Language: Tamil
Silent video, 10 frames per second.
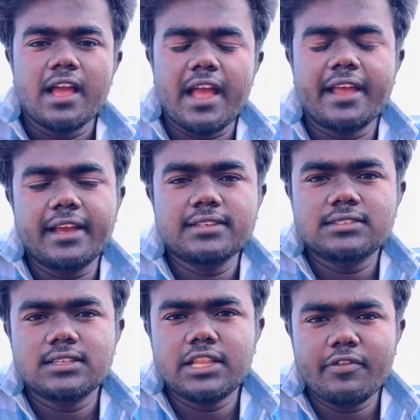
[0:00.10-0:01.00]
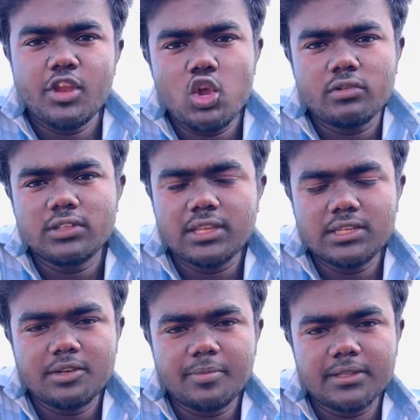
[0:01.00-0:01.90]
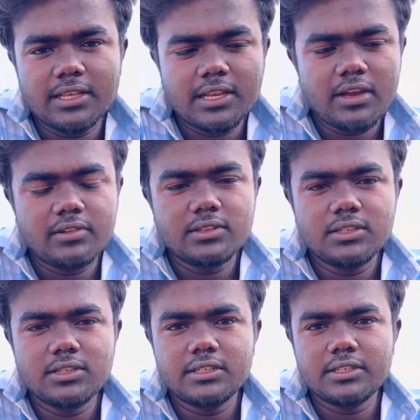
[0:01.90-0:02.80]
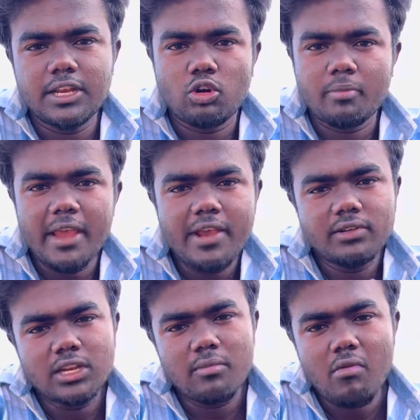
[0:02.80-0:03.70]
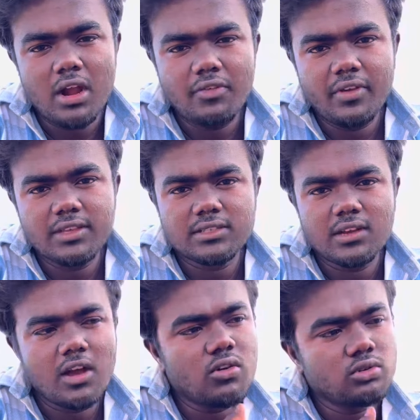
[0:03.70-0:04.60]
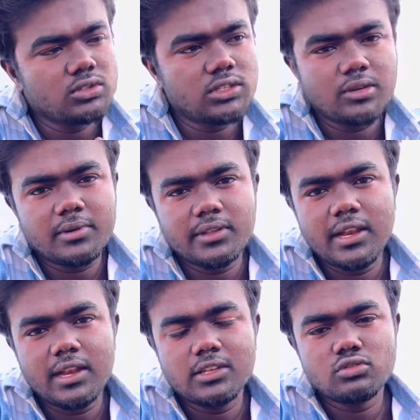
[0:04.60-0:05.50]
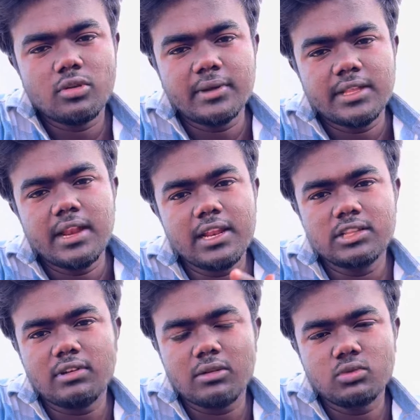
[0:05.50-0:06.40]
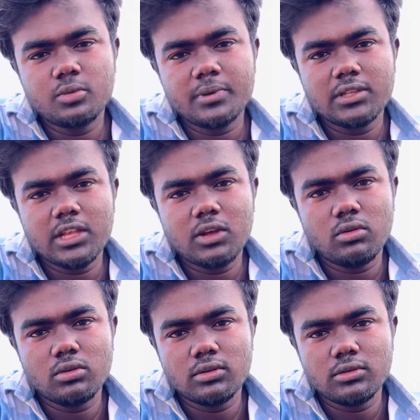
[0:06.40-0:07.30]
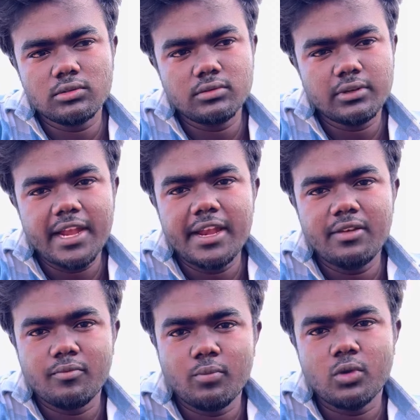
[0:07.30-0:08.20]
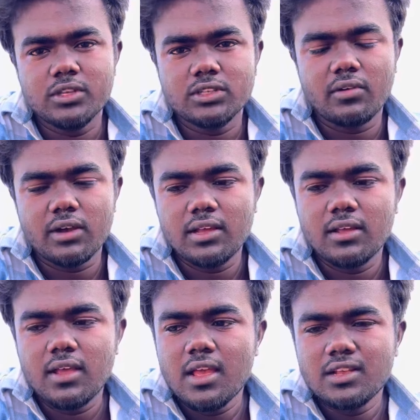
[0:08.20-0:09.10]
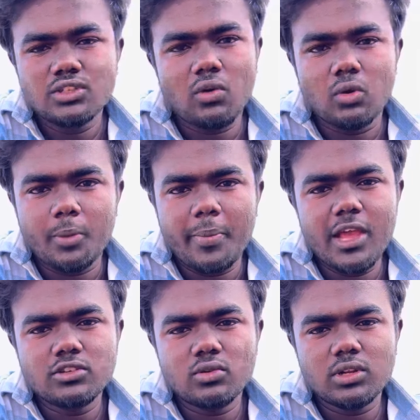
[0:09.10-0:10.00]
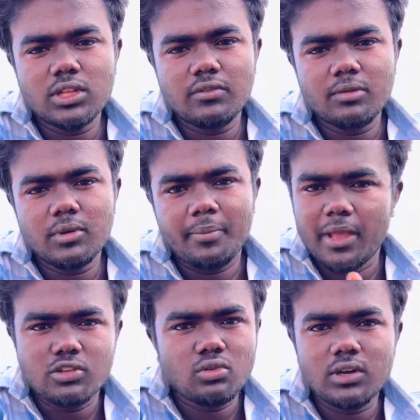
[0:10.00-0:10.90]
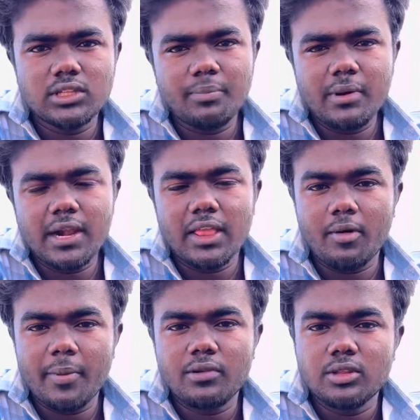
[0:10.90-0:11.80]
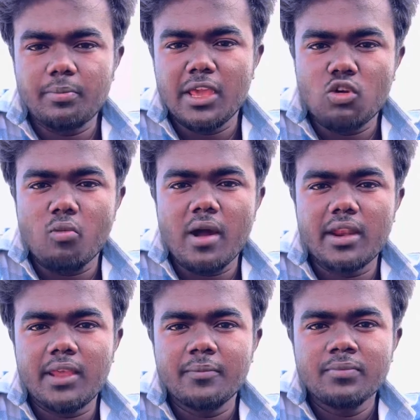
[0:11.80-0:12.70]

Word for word: ஹாய் கைஸ் இந்த வீடியோ வந்து எதுக்குன்னு பார்த்தீங்கன்னா வந்து என்னோடய பைக் வந்து நான் மாடிஃபிகேஷனுக்காக கொடுத்துருந்தேன் மதுரையில் ஸோ நான் மதுரையிலேருந்து வரும்போது பார்த்தீங்கன்னா ஒரு லேடி போலீஸ் அவங்க ஸோ அவங்களோட பேர் சொல்கிறதுக்கு விரும்பல பேர் சொன்னாலும் தப்பு கிடையாது அவங்க பேர் வந்து பி குமாரி